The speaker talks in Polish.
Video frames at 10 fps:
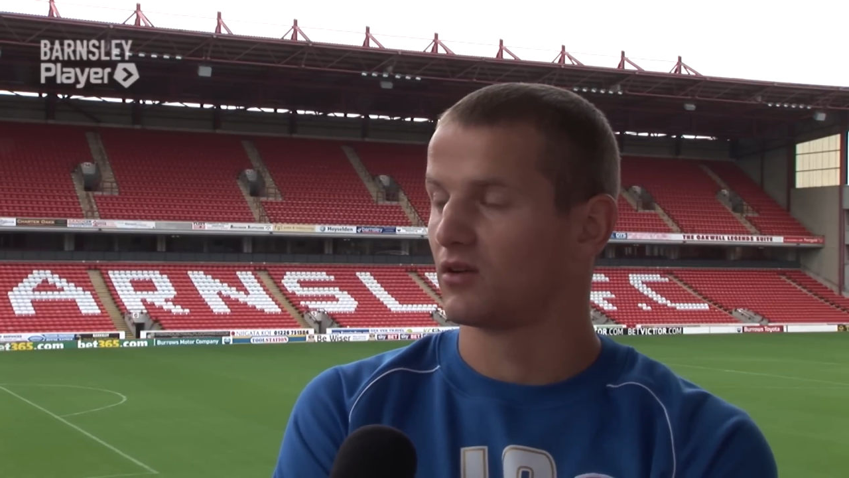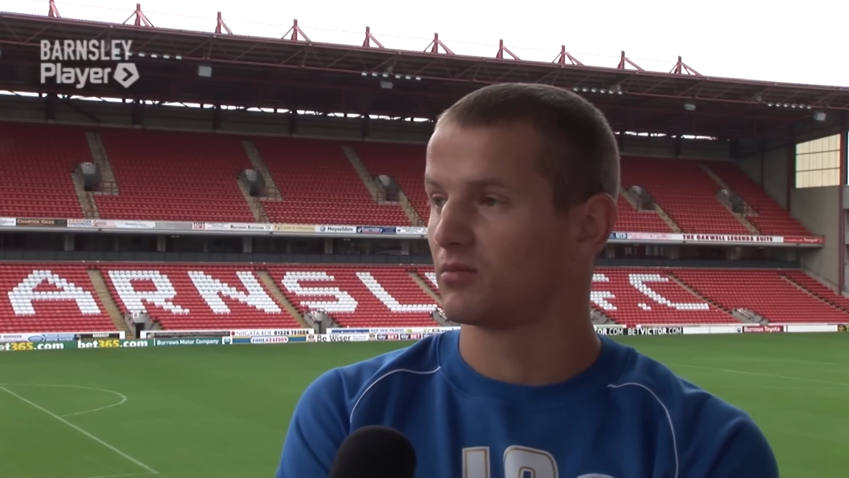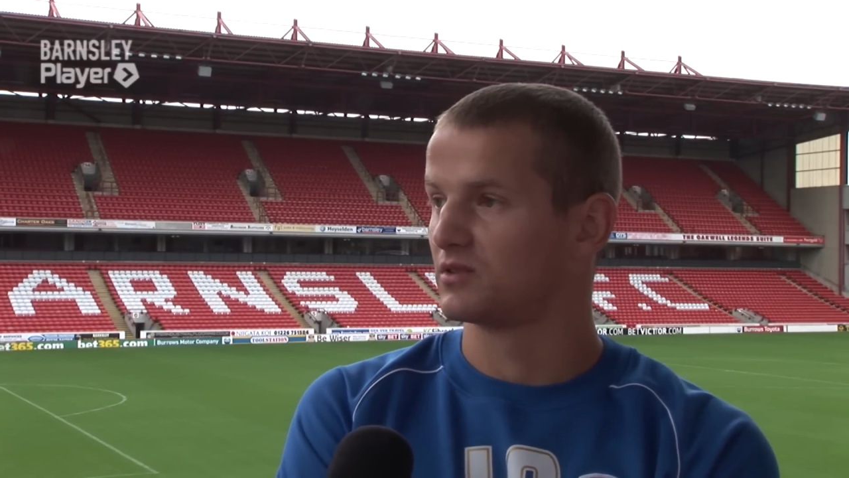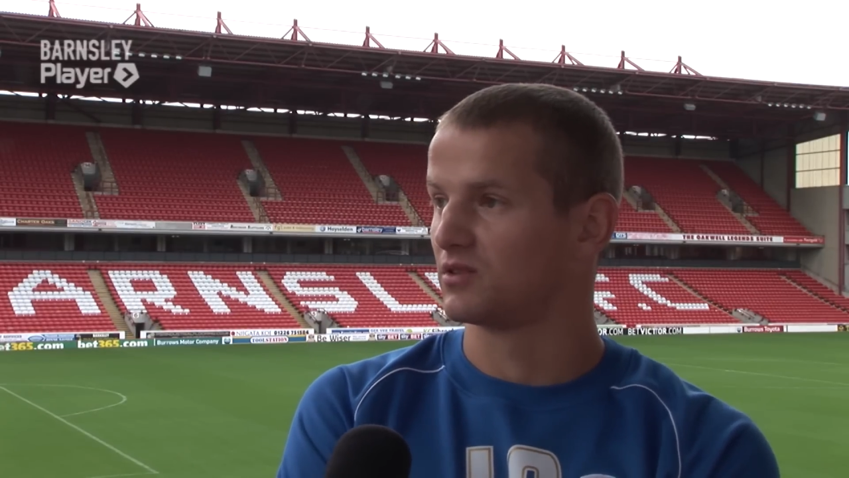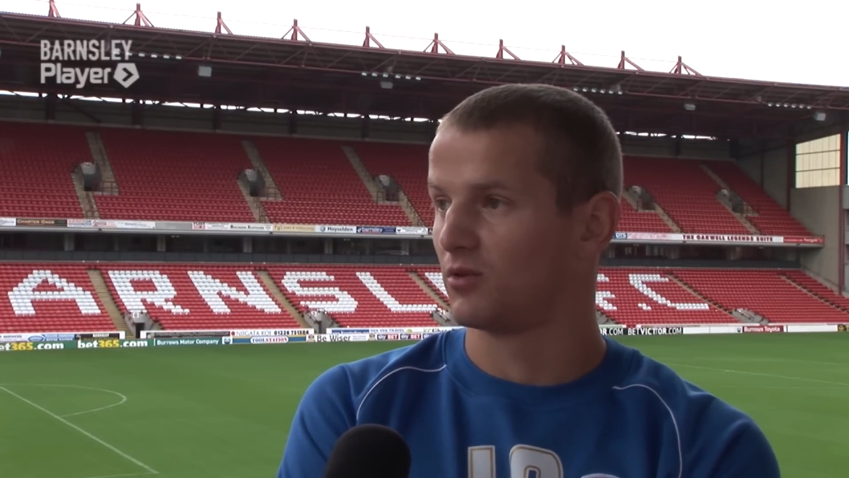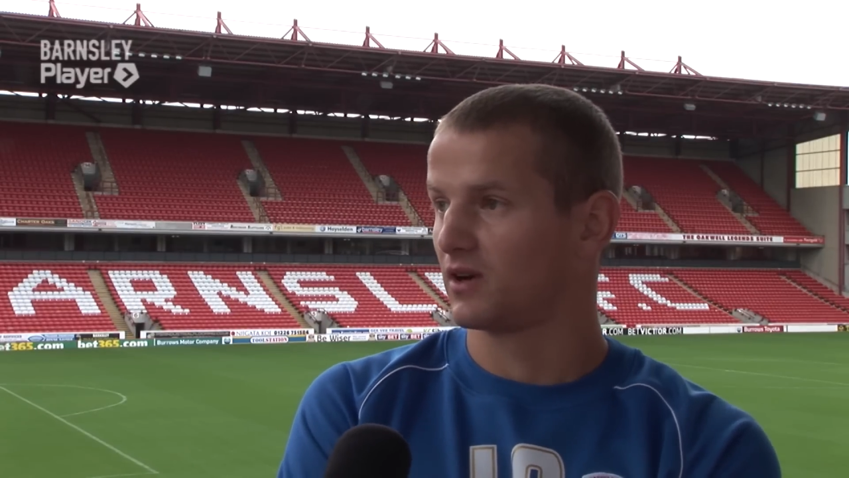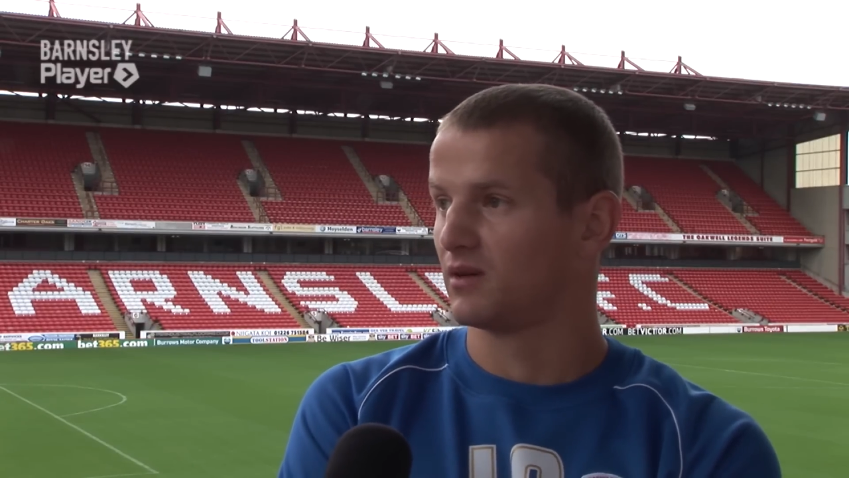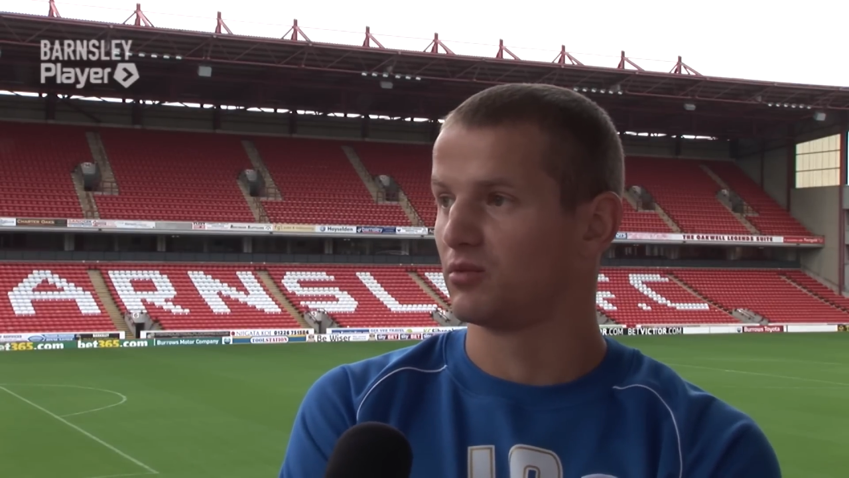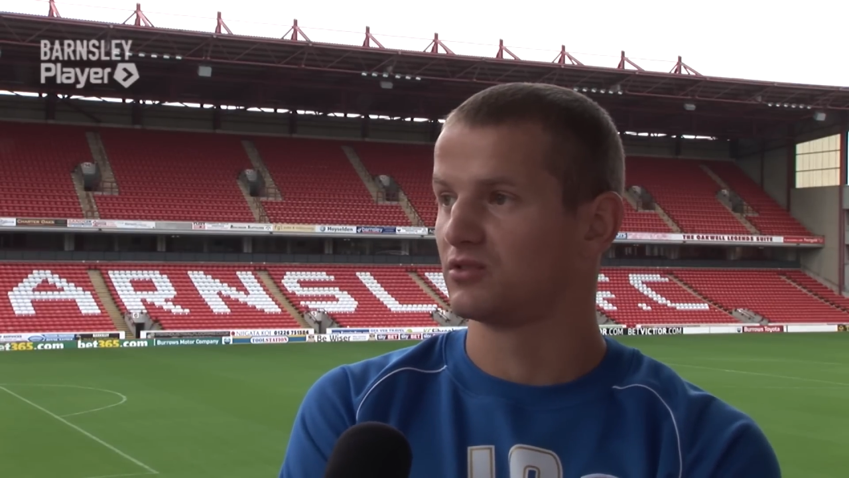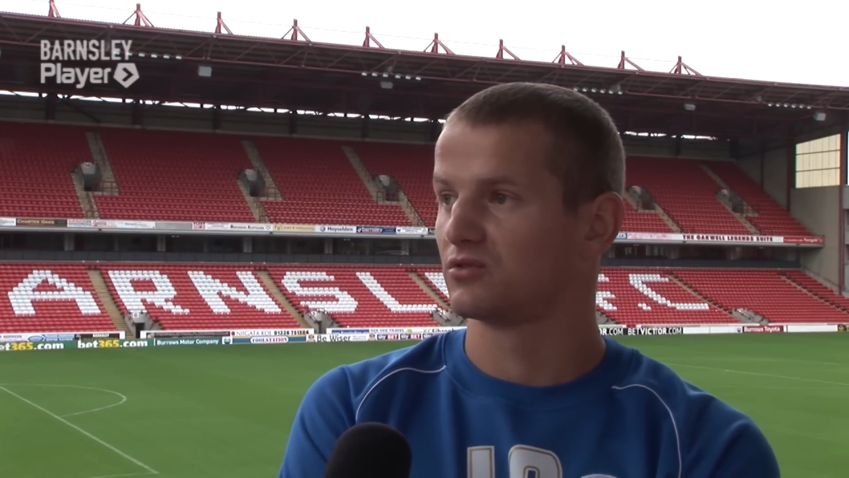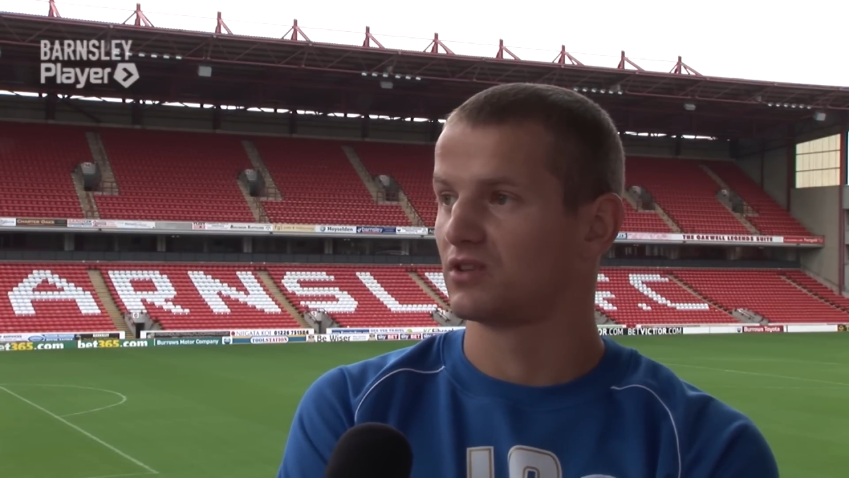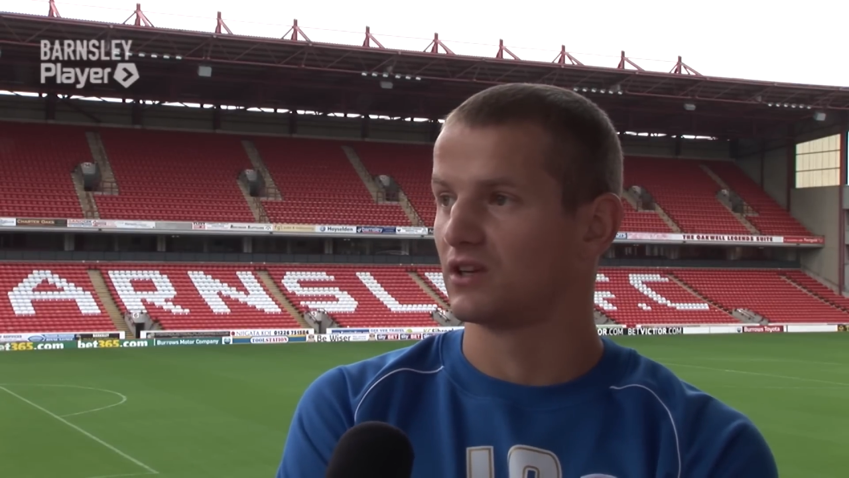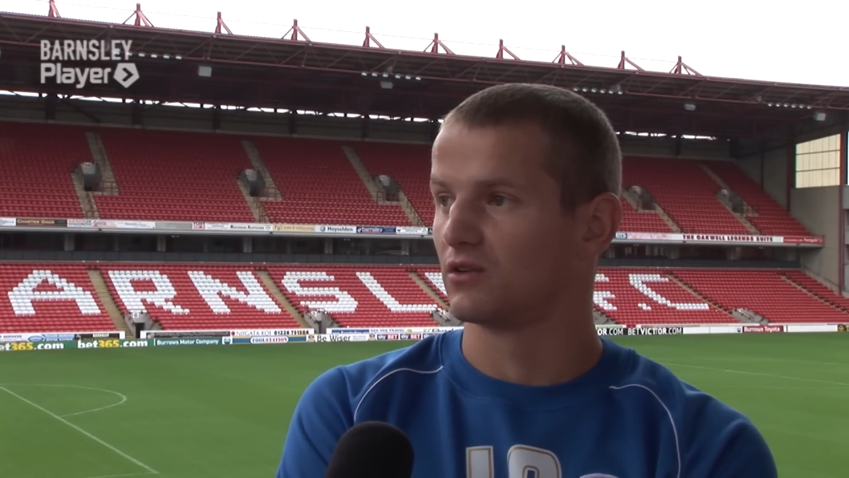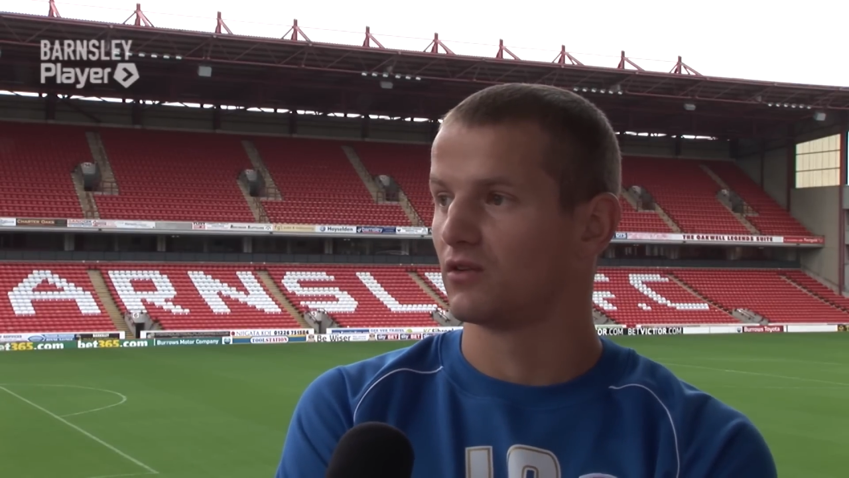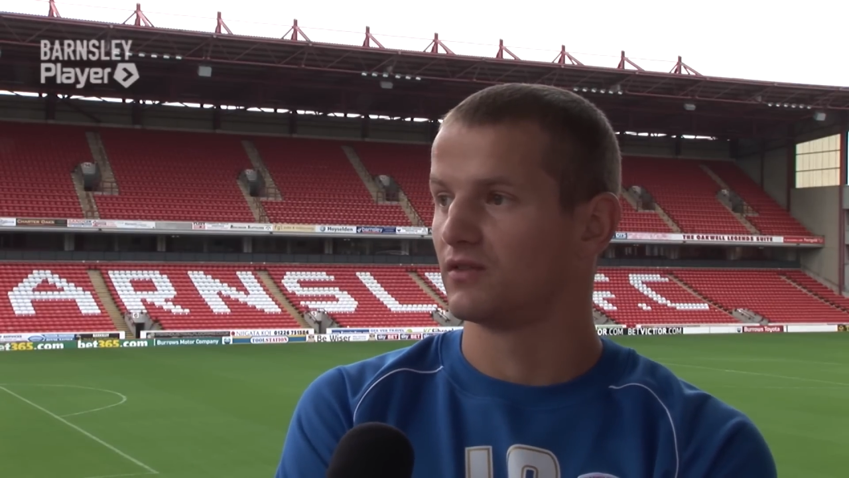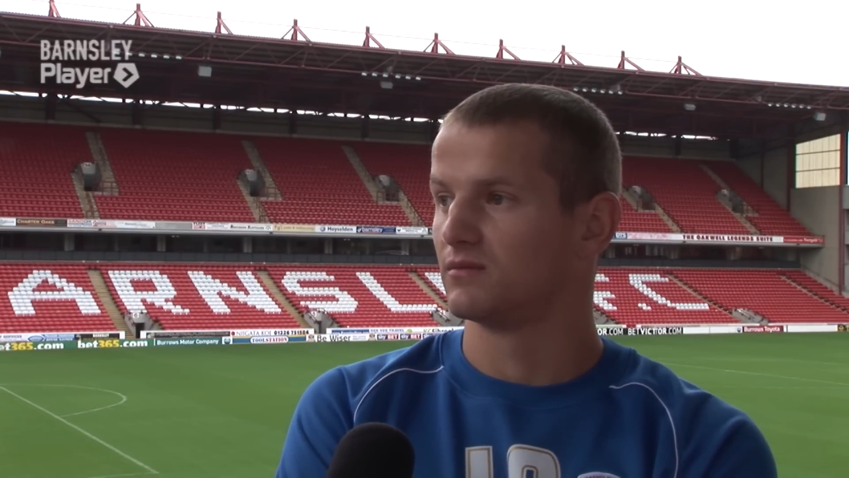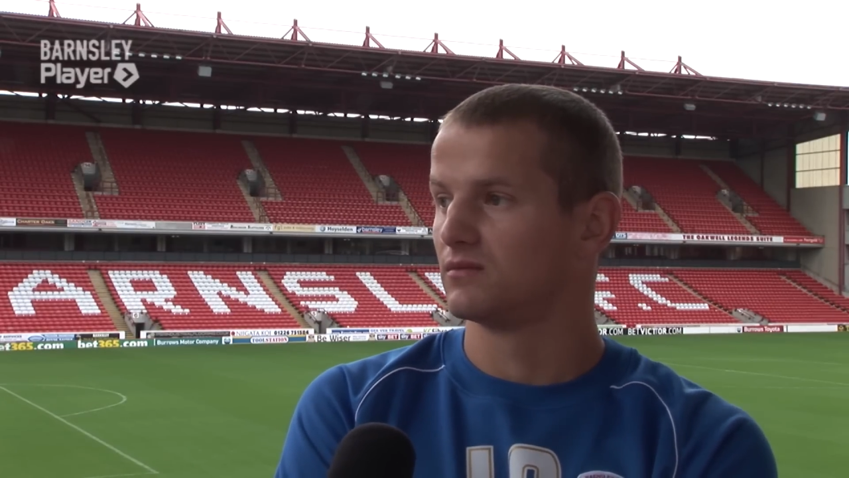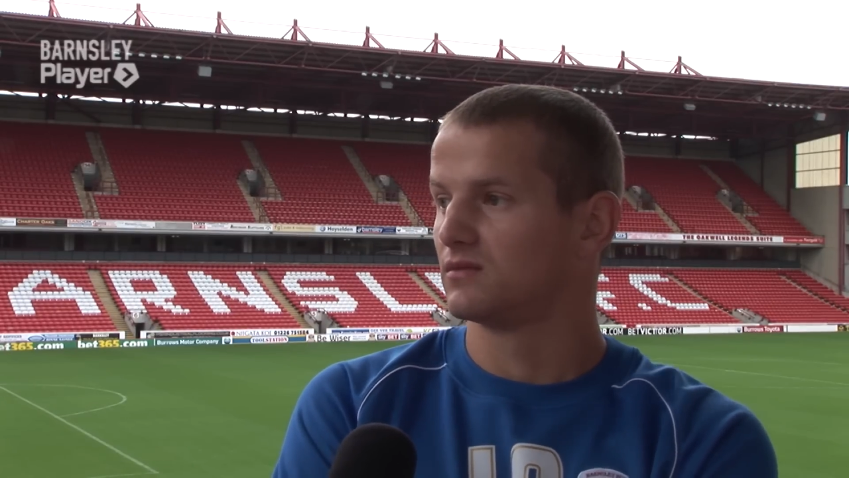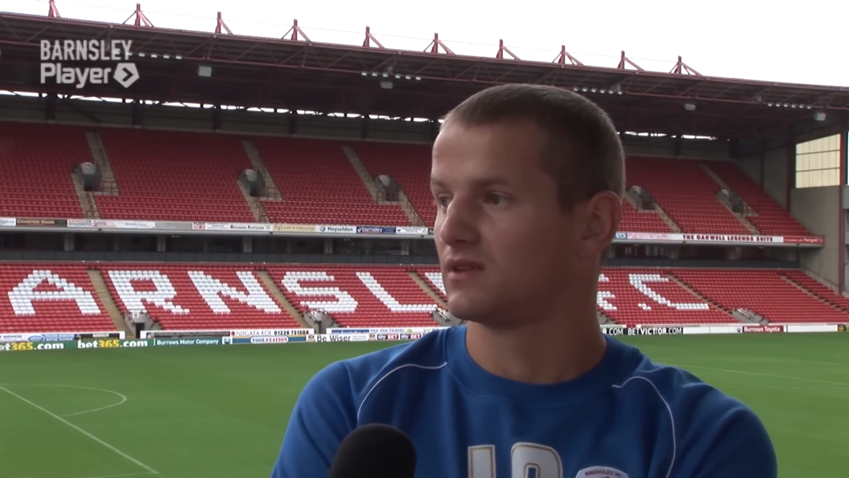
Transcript: robię co mogę na boisku treningowym,